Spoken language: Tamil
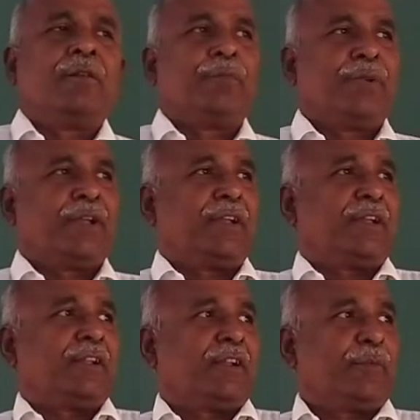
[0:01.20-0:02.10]
இப்போ
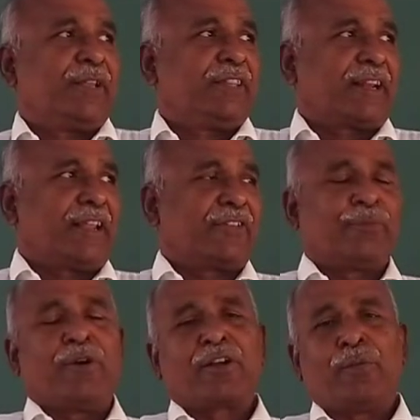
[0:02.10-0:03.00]
நம்ம இந்த கிளாஸ்
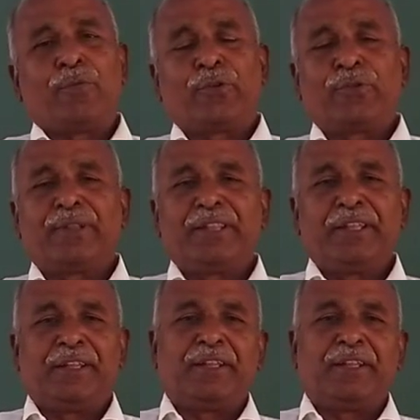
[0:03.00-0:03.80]
பார்க்க போகிறது வந்து